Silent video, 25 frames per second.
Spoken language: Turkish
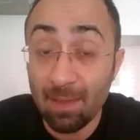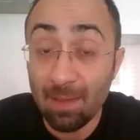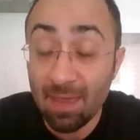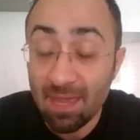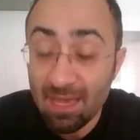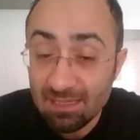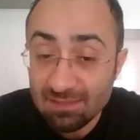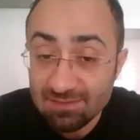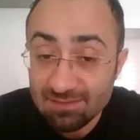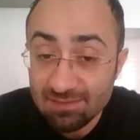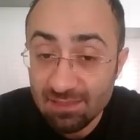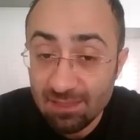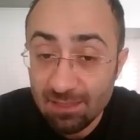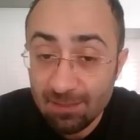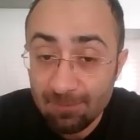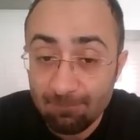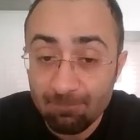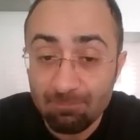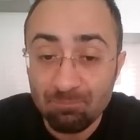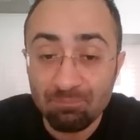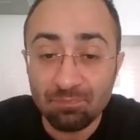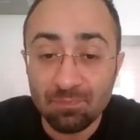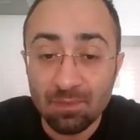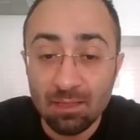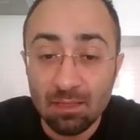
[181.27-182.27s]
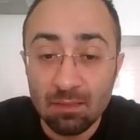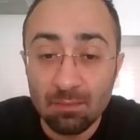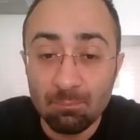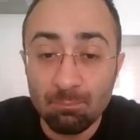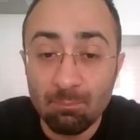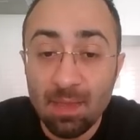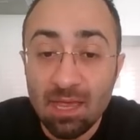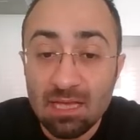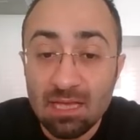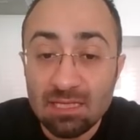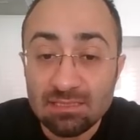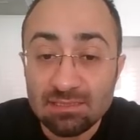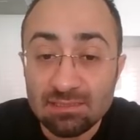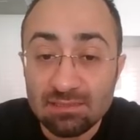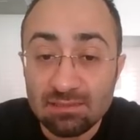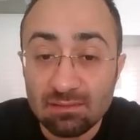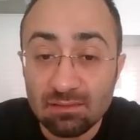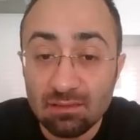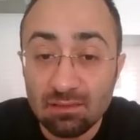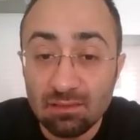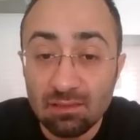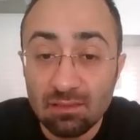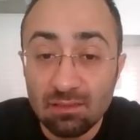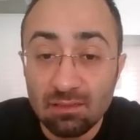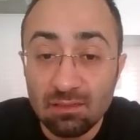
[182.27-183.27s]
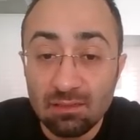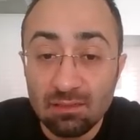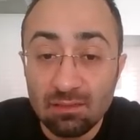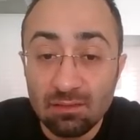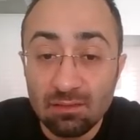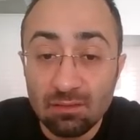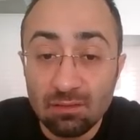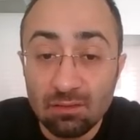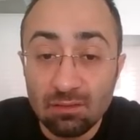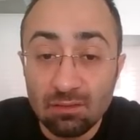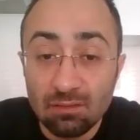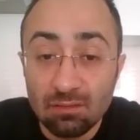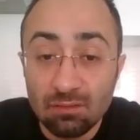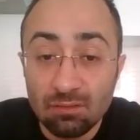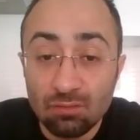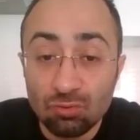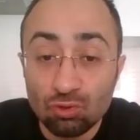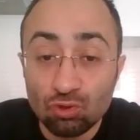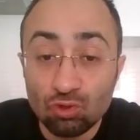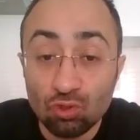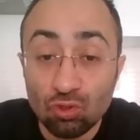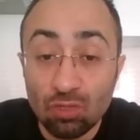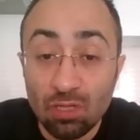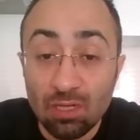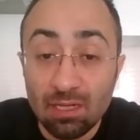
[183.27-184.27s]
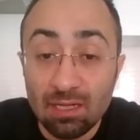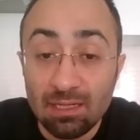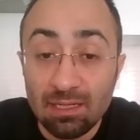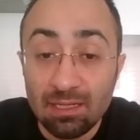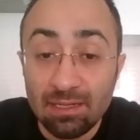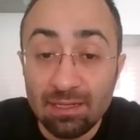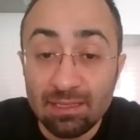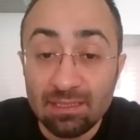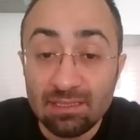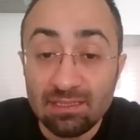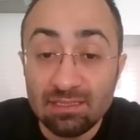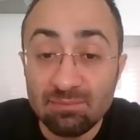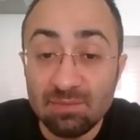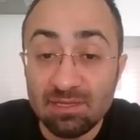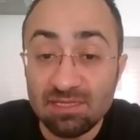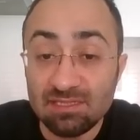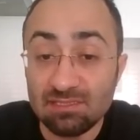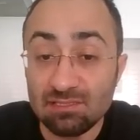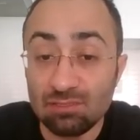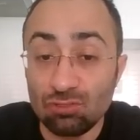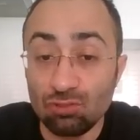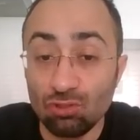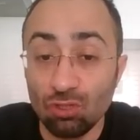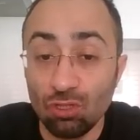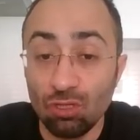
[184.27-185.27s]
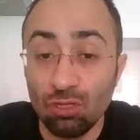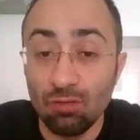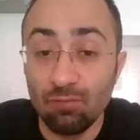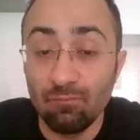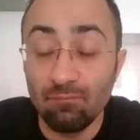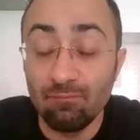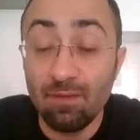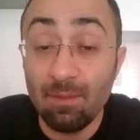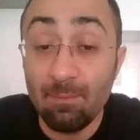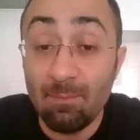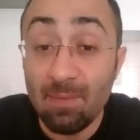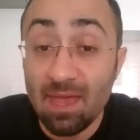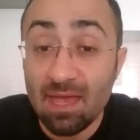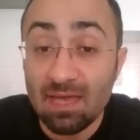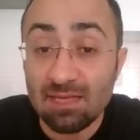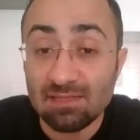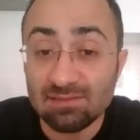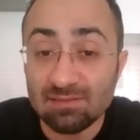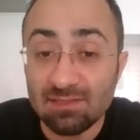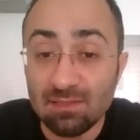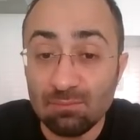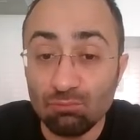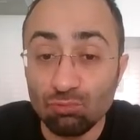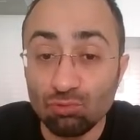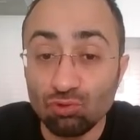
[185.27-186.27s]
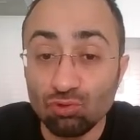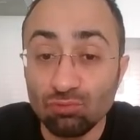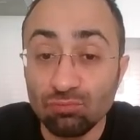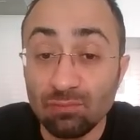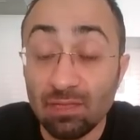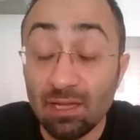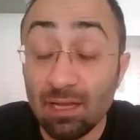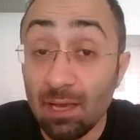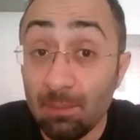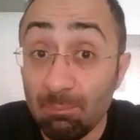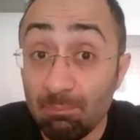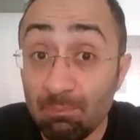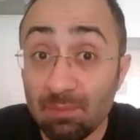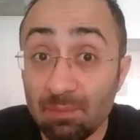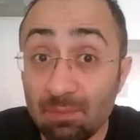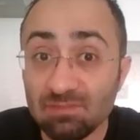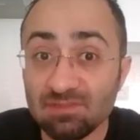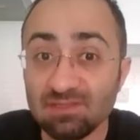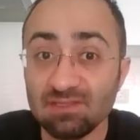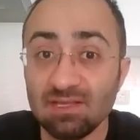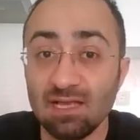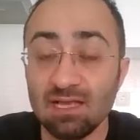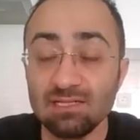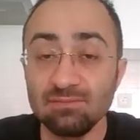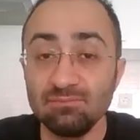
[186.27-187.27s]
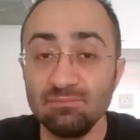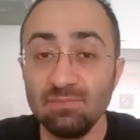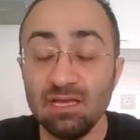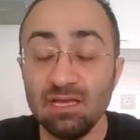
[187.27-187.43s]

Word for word: beyazla beyaz şu karelere girmek istiyor ve beyazla bu durumda ne yapmamız lazım?